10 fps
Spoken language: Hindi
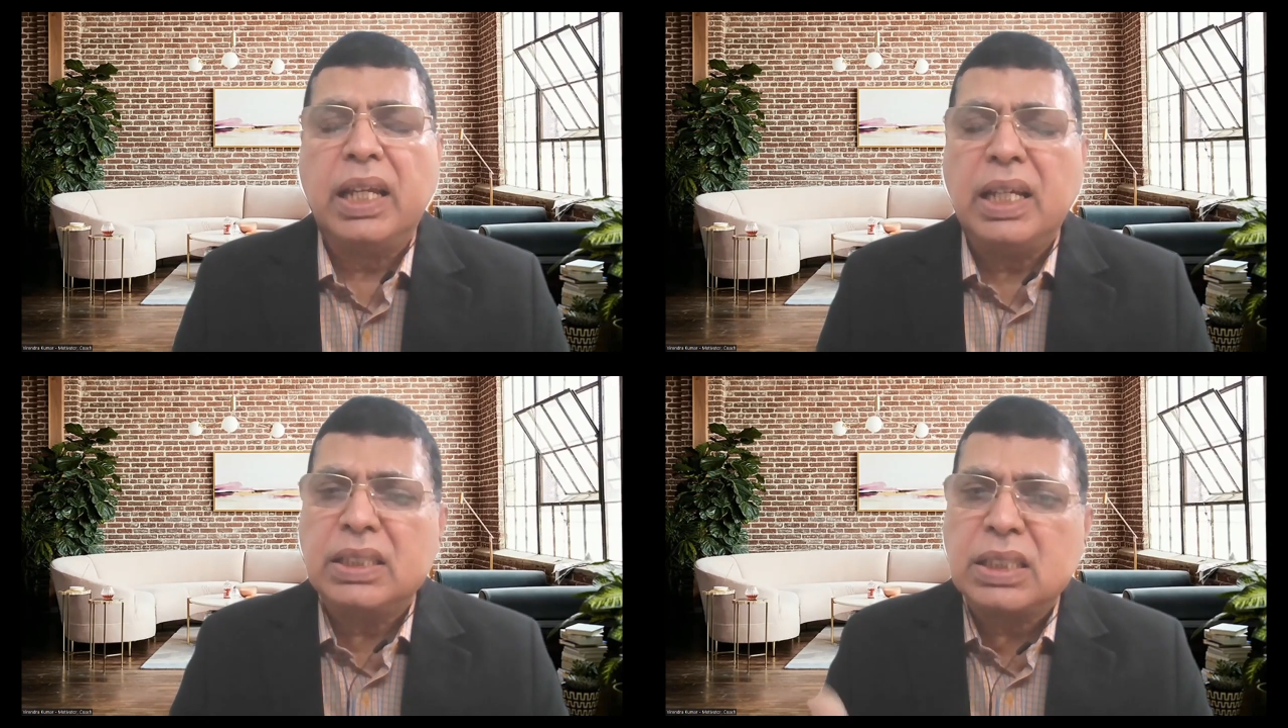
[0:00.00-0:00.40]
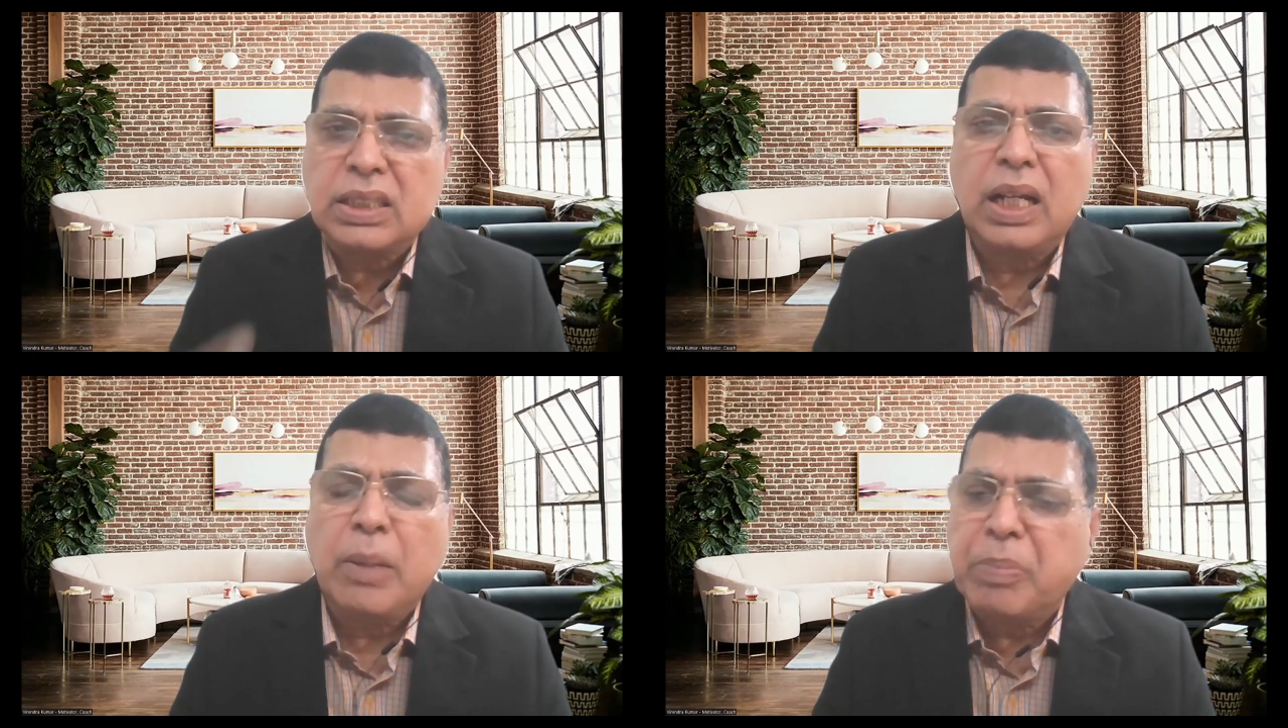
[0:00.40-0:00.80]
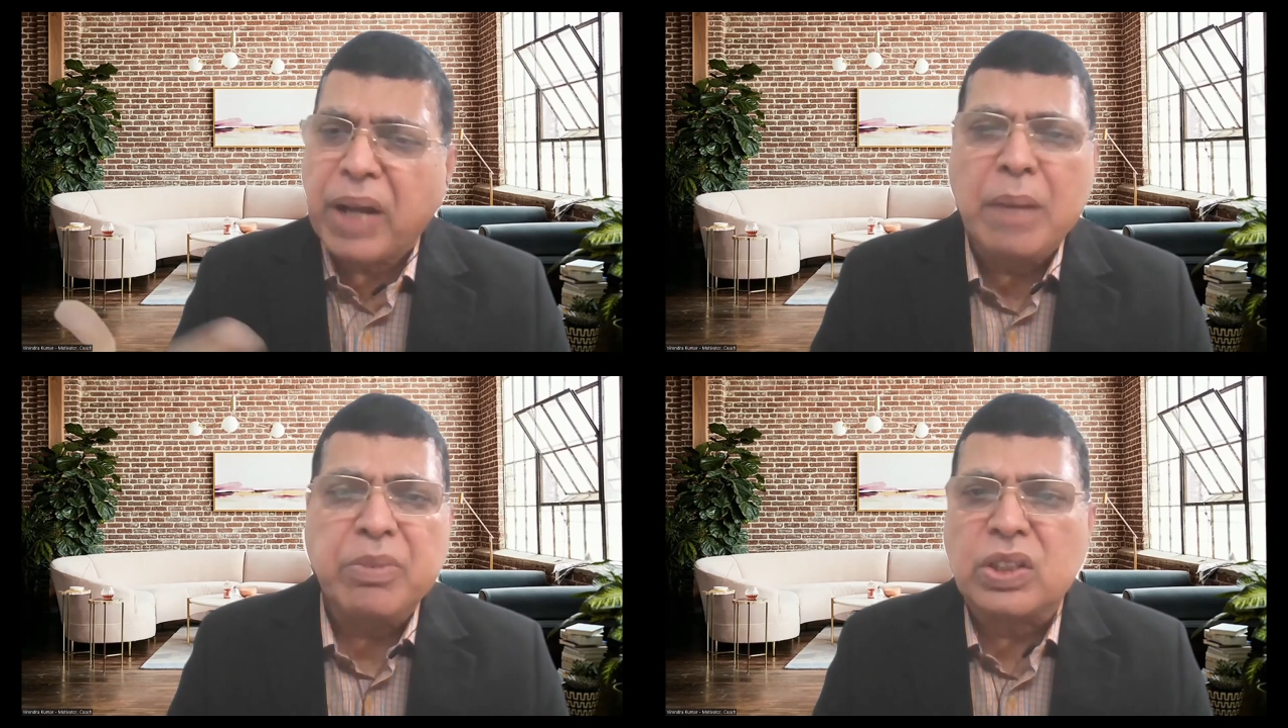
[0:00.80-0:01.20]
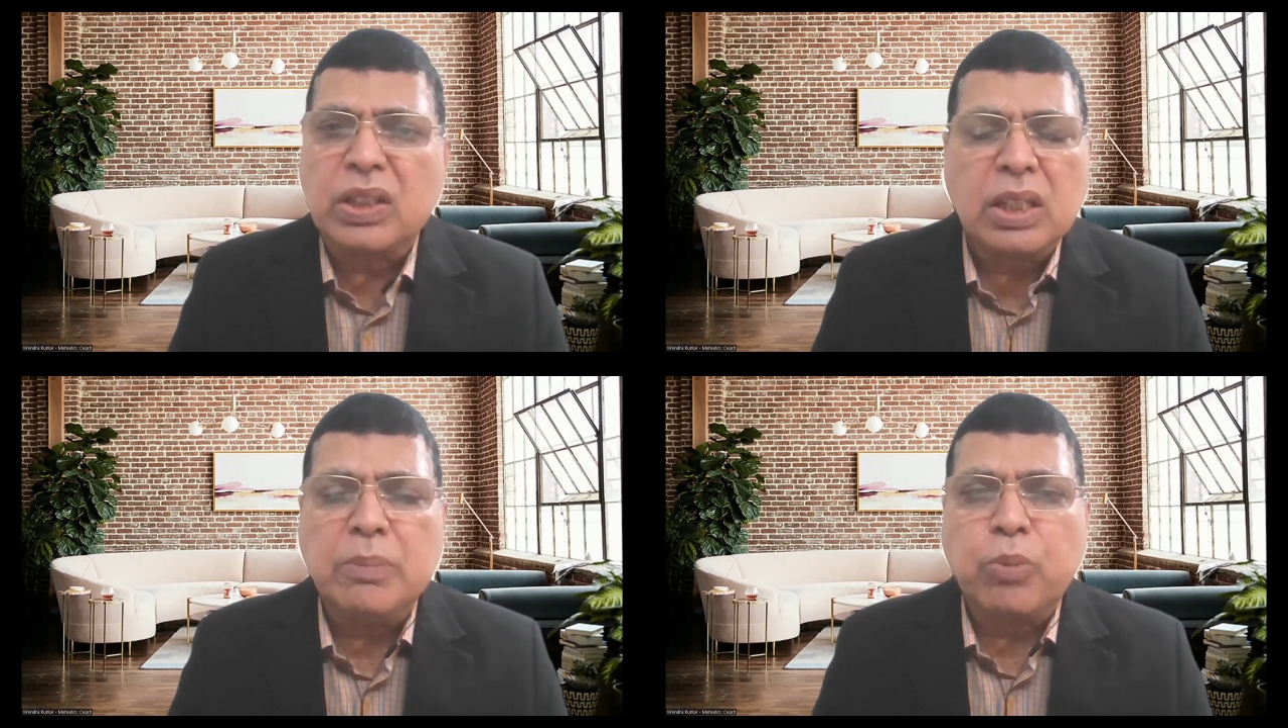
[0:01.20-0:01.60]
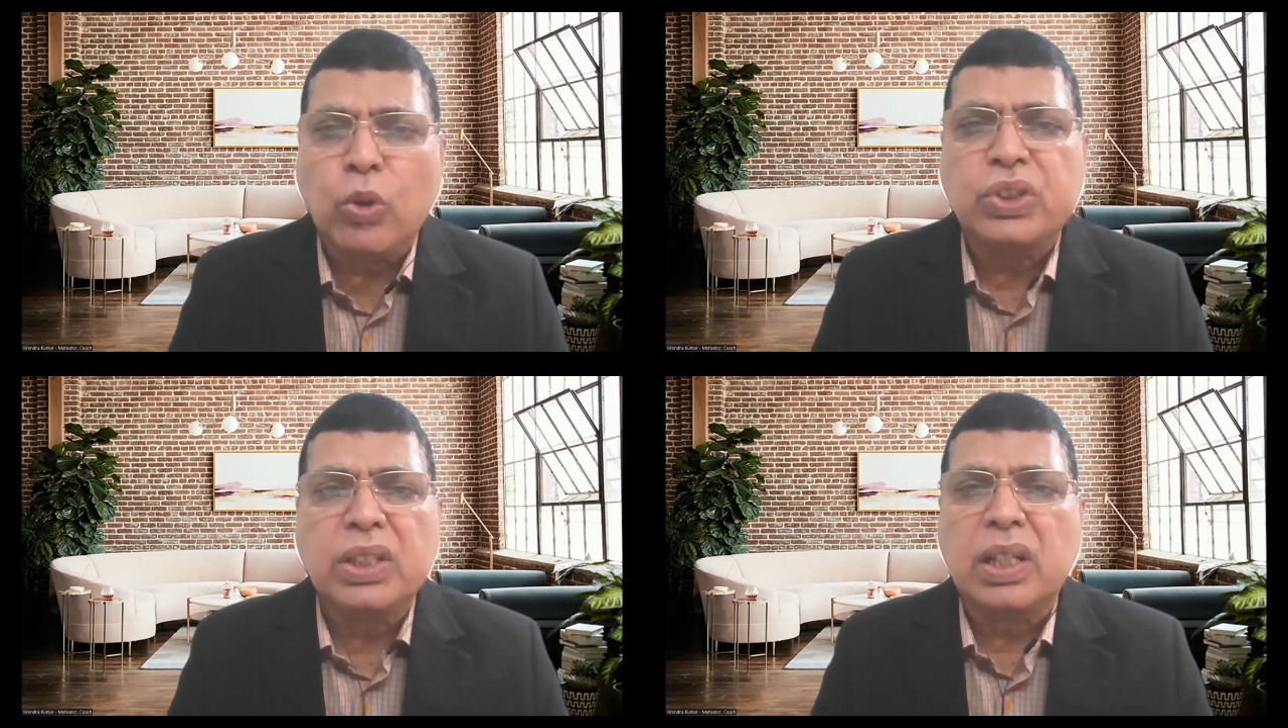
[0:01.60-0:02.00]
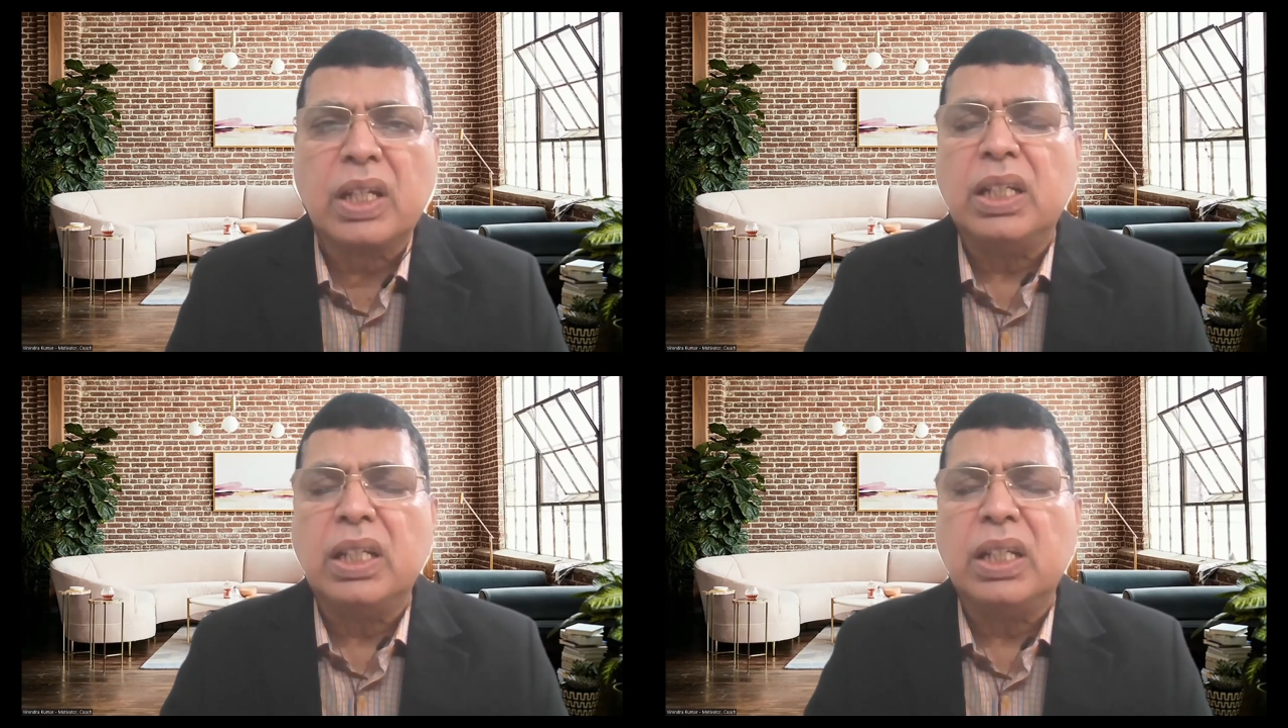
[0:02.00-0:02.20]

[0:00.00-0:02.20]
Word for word: हैं जिसका प्राइम मिनिस्टर की पोजिशन